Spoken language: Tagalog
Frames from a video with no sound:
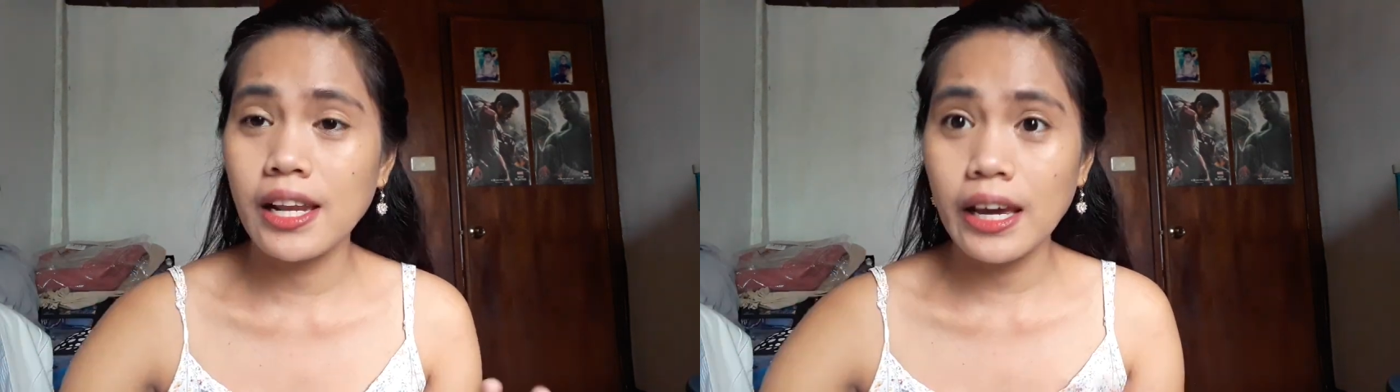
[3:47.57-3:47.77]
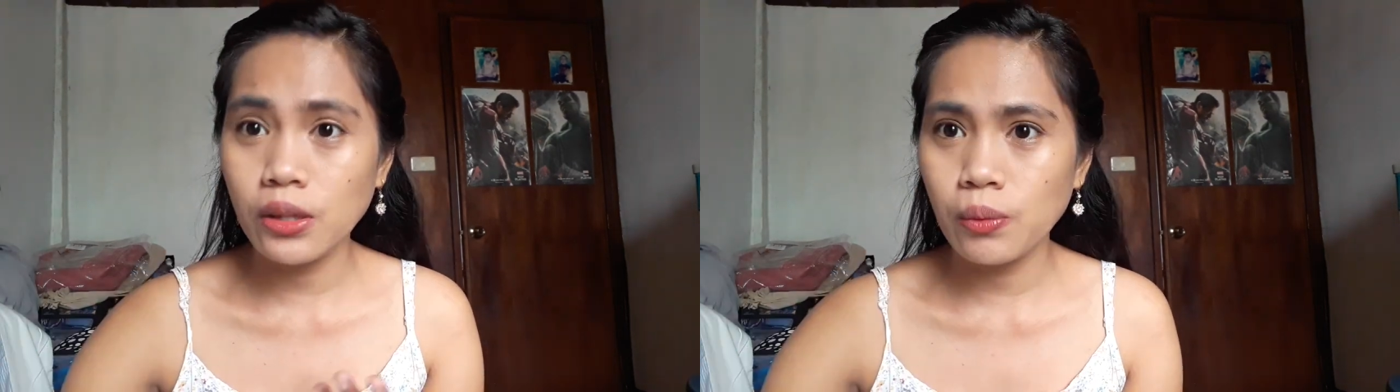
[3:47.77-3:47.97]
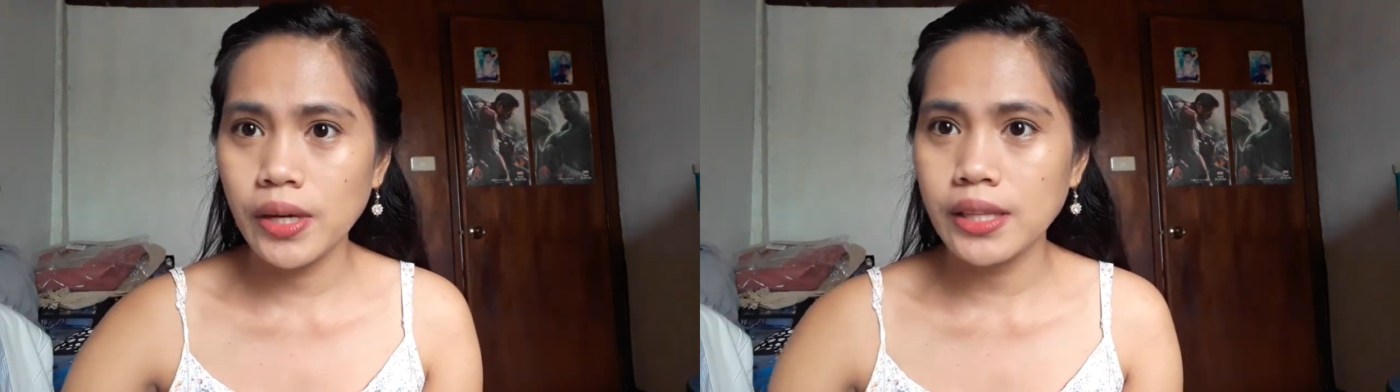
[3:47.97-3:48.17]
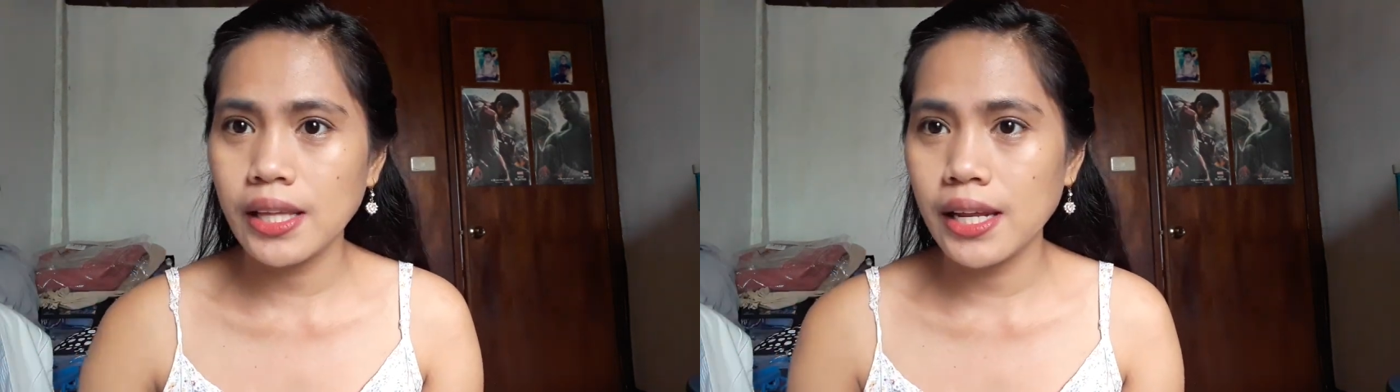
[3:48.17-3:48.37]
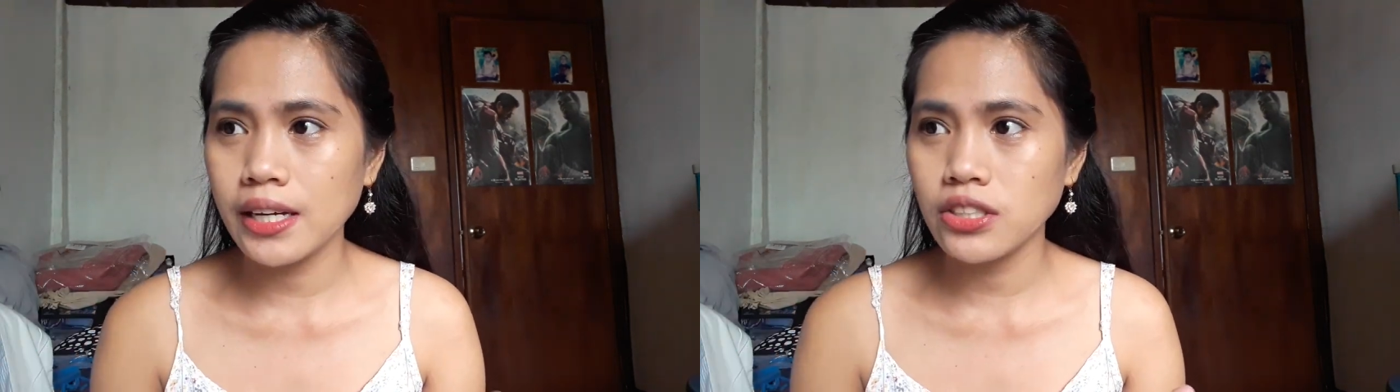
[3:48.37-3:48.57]
Lightweight
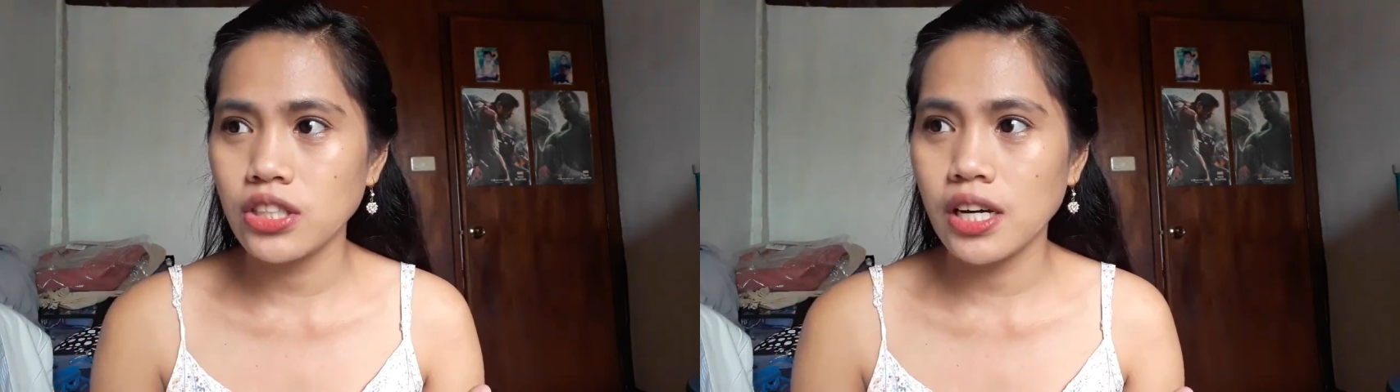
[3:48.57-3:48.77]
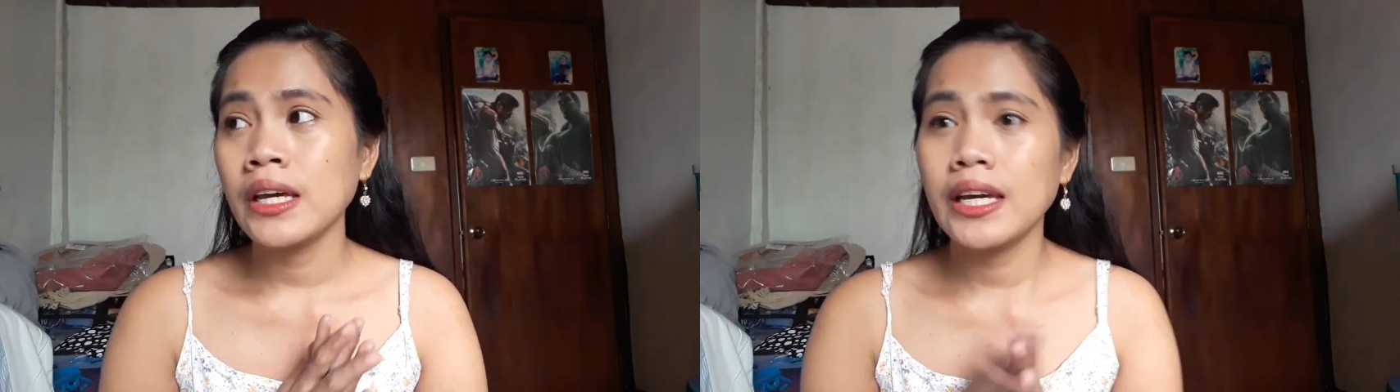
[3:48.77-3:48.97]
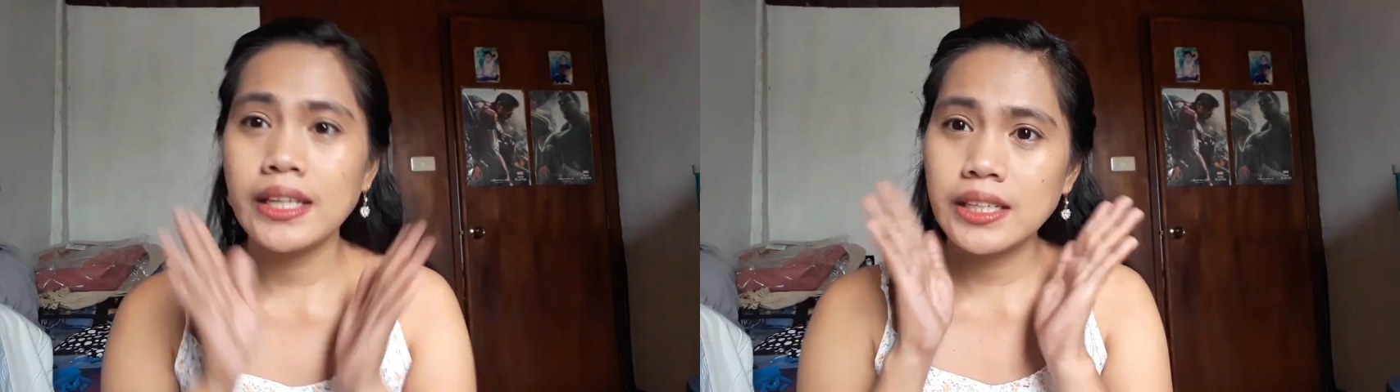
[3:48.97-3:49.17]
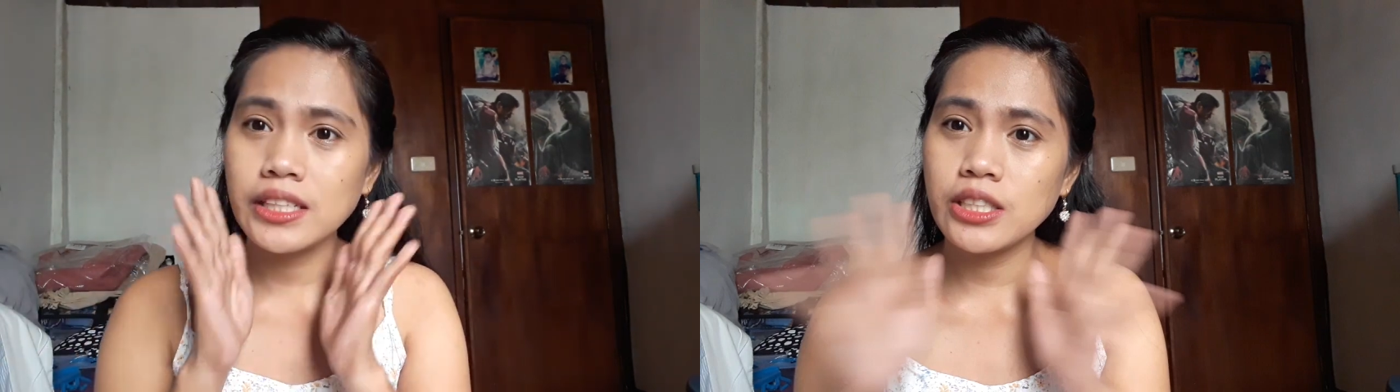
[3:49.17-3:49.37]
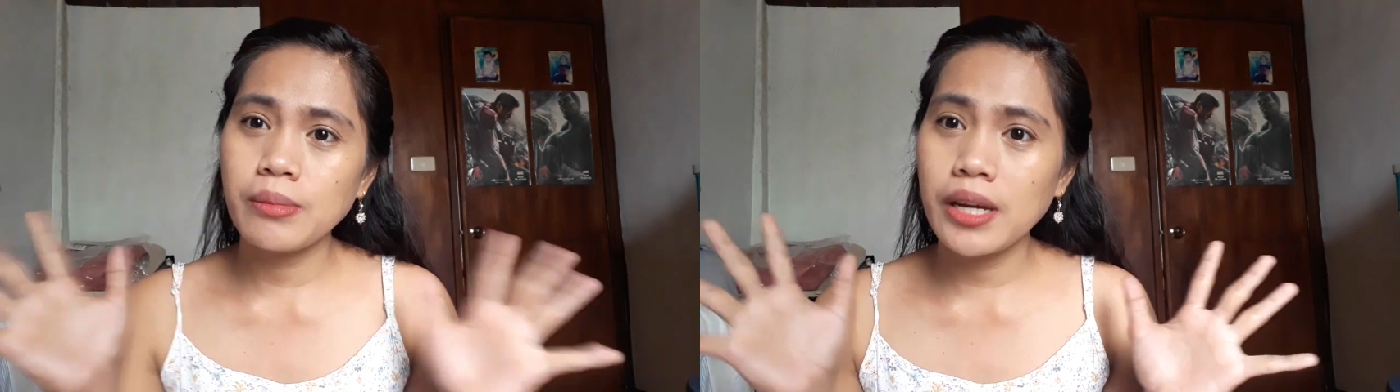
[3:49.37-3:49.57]
talaga siya and
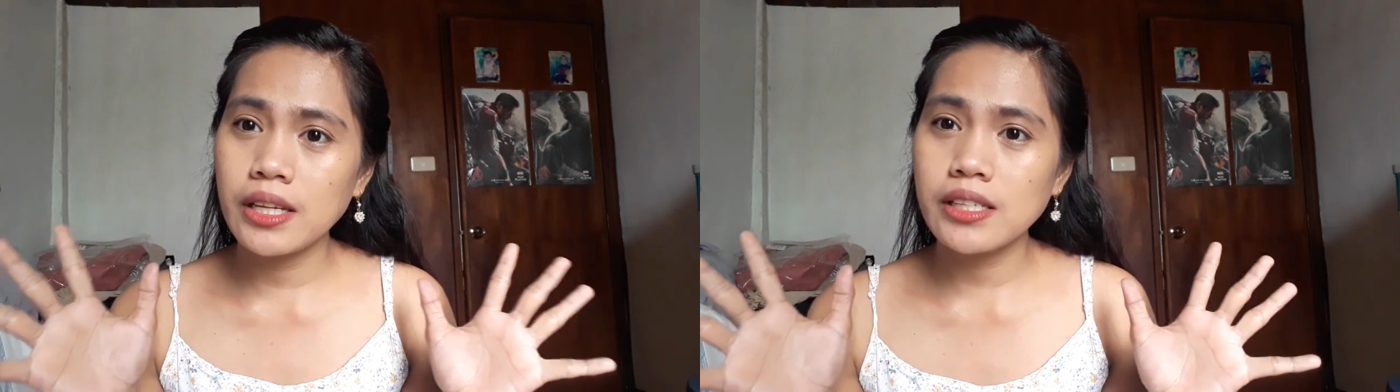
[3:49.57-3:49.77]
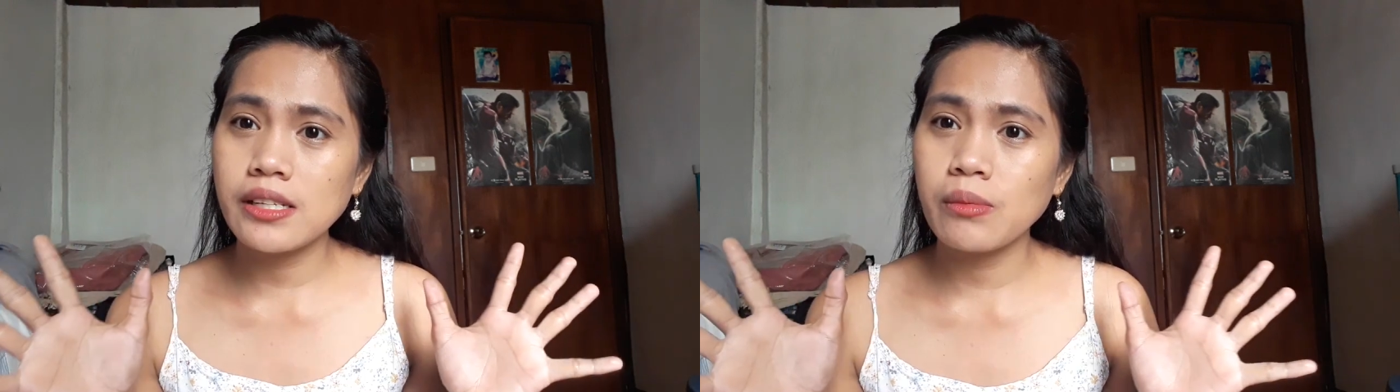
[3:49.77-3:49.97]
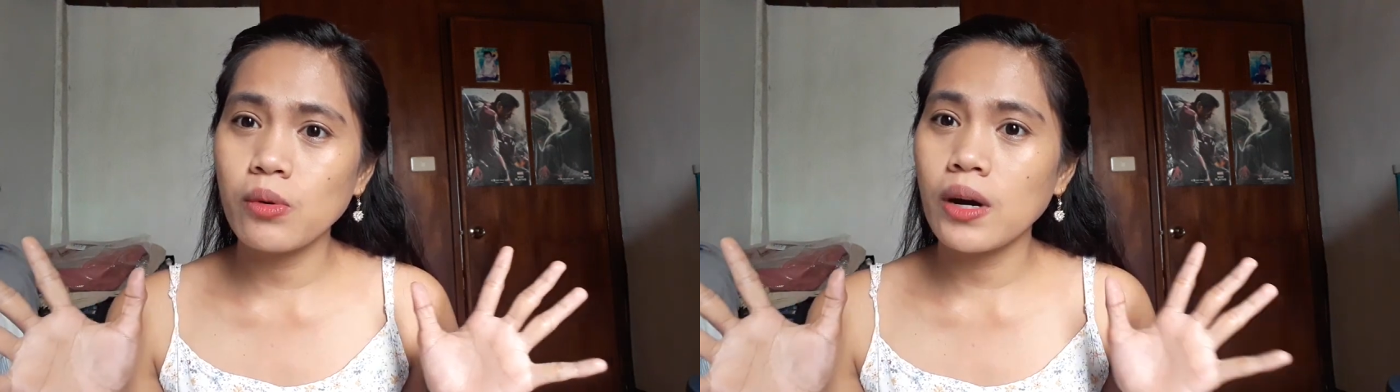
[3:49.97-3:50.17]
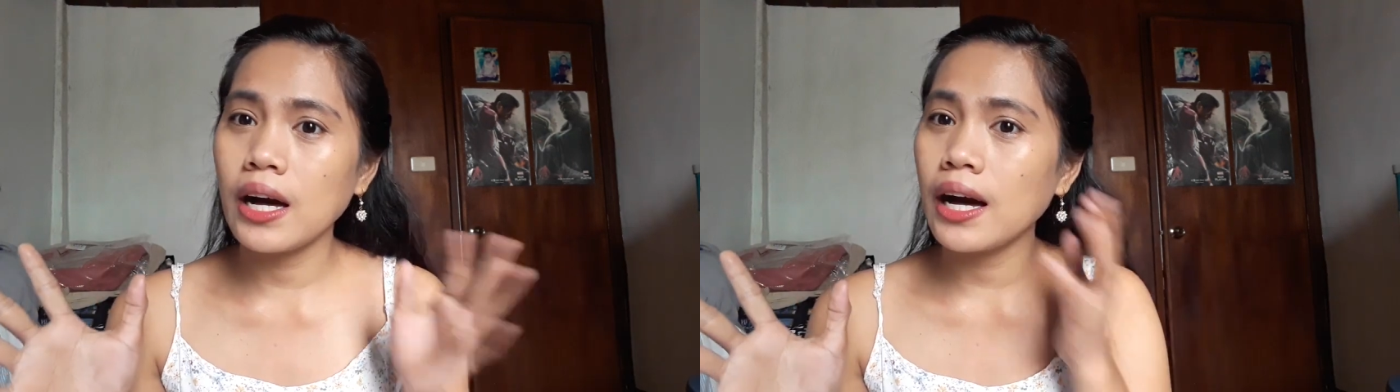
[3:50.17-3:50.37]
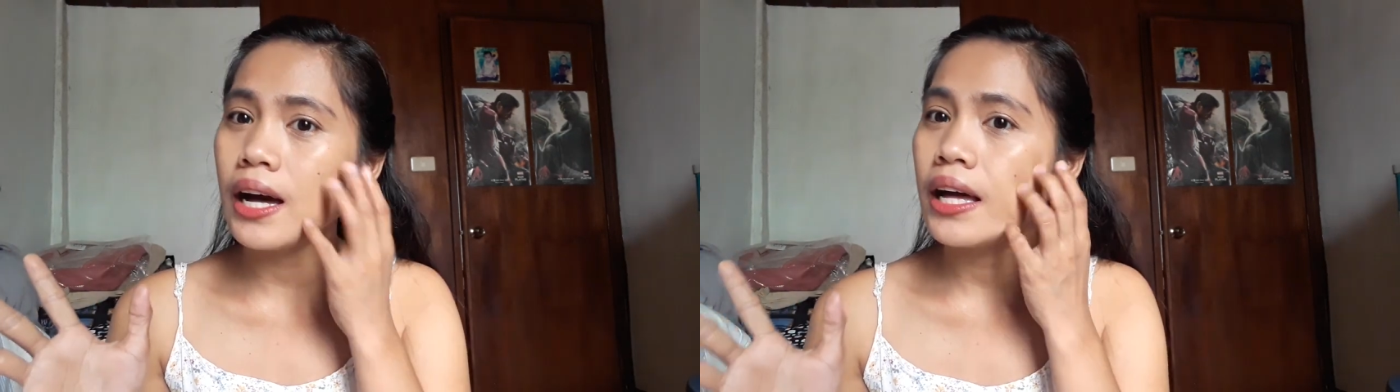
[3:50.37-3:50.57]
hindi siya mainit sa
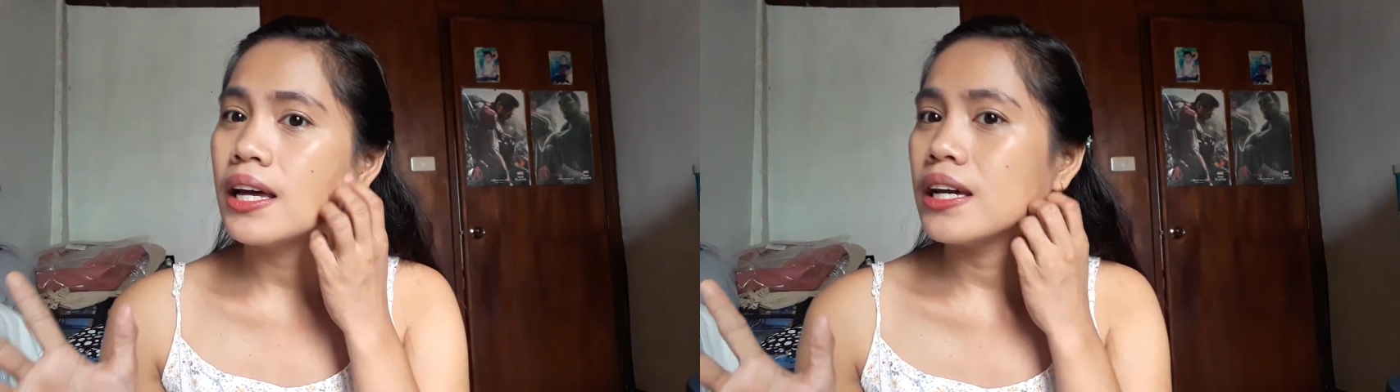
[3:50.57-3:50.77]
mukha.